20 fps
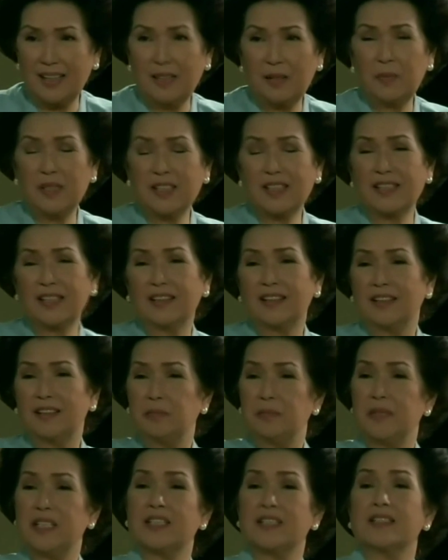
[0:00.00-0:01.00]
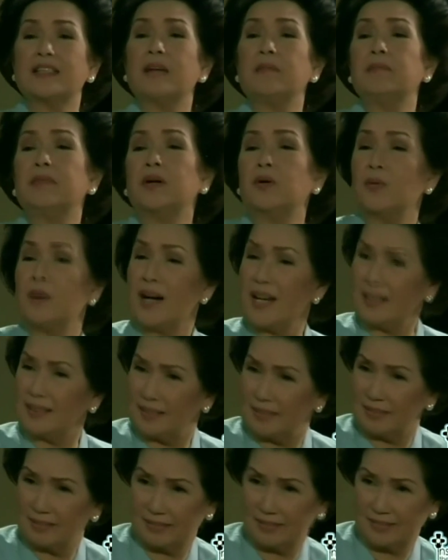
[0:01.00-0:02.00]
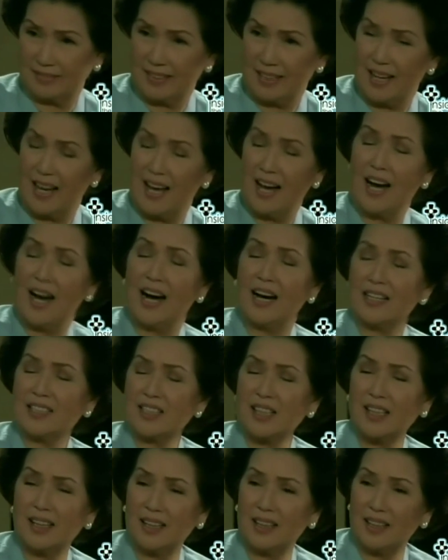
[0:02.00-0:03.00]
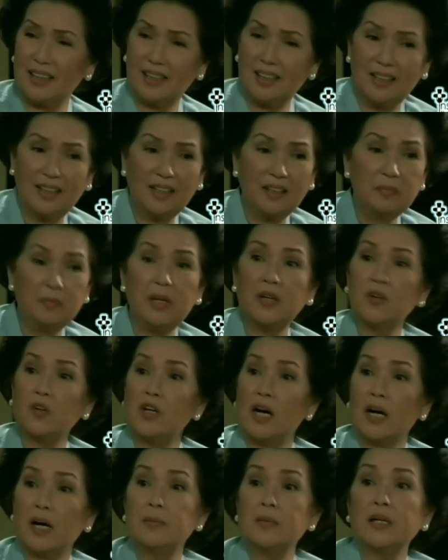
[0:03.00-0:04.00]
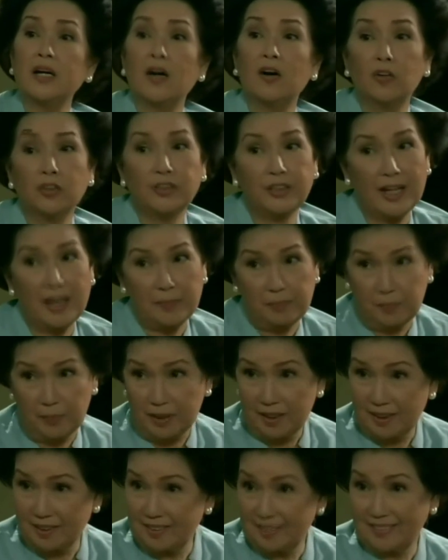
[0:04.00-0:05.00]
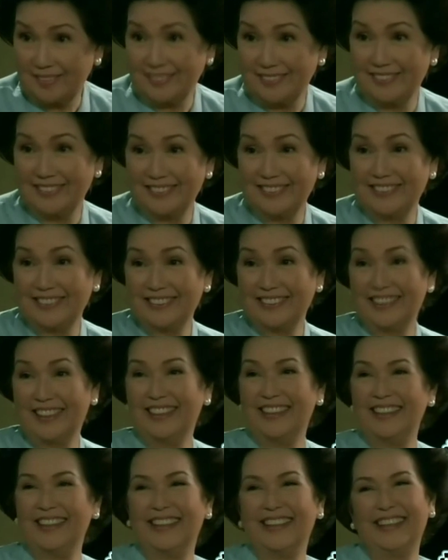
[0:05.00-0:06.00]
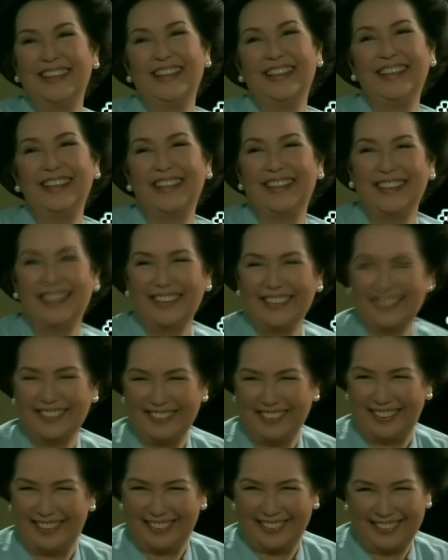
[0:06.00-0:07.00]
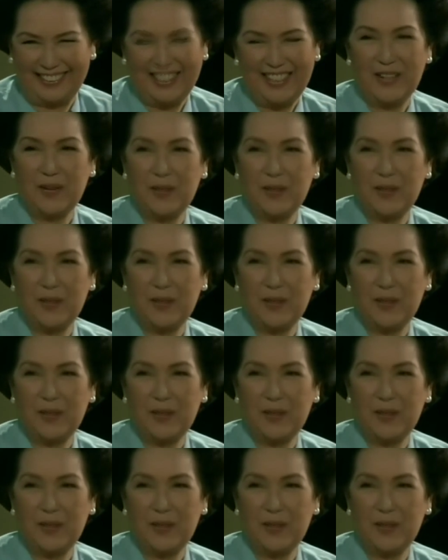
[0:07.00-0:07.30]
lang nga ni Mr. and Miss Number One. At saka, meron na kaming Audrey Hepburn Okay.